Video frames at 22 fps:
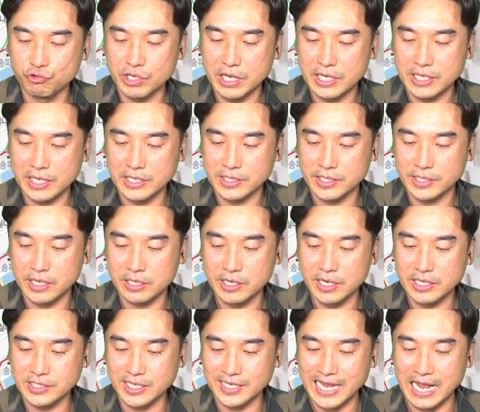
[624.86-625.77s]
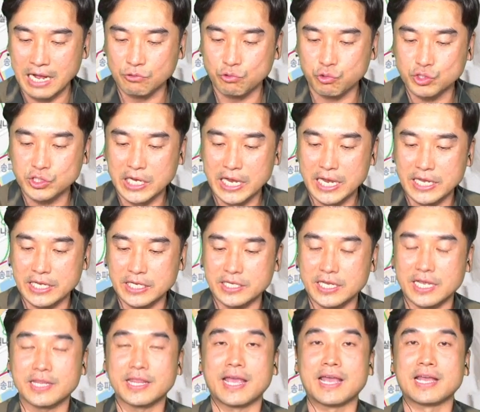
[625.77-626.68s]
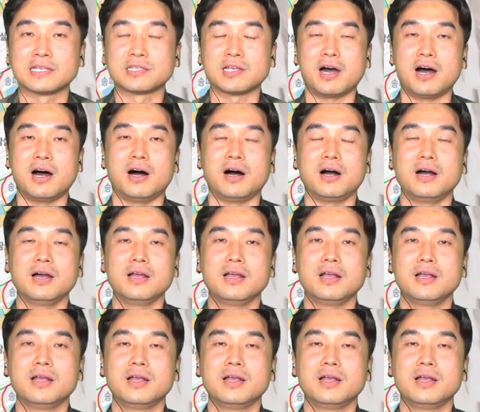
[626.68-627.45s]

유리하다는 얘기예요. 그래서 양도 차익에 대해서